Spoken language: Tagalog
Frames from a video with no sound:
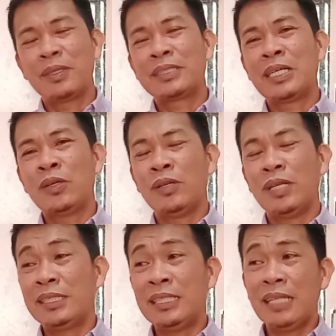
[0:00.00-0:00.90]
uh,
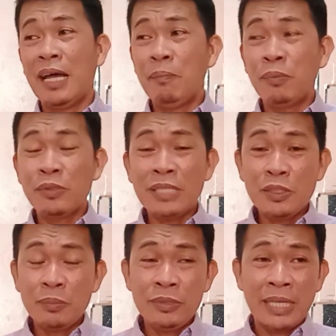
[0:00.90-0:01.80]
magtanggol. At in, ang
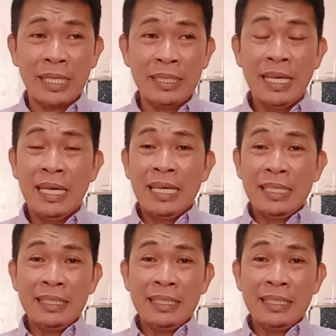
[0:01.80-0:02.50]
proseso po dyan,